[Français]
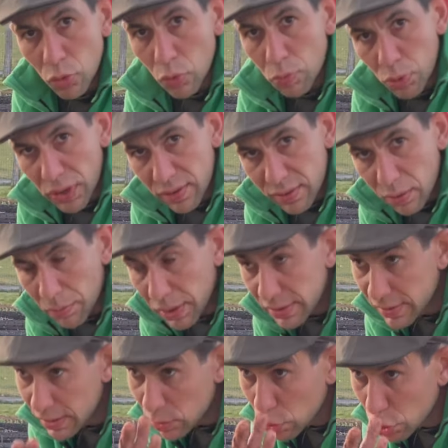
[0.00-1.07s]
Donc pour l'instant, bah,
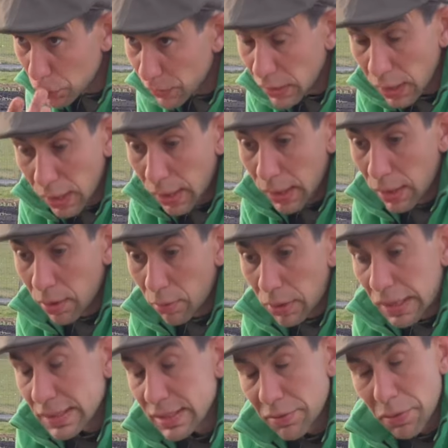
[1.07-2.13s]
c'est ce que je fais.
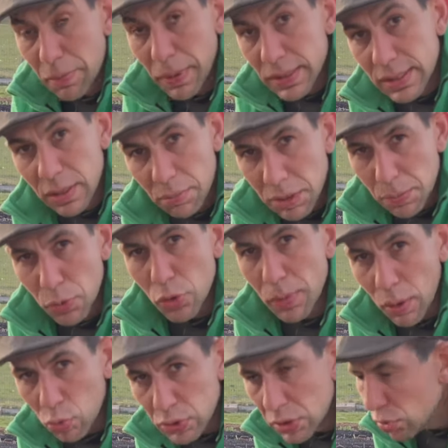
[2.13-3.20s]
Voilà, ça fait partie un petit peu de ma
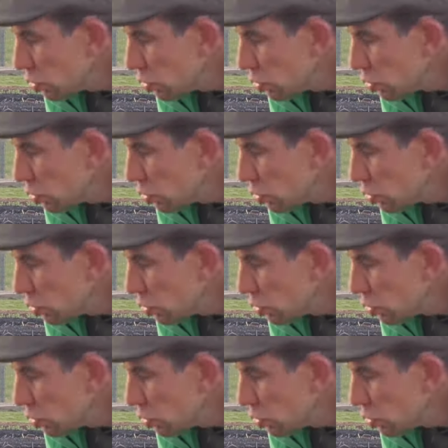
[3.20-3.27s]
routine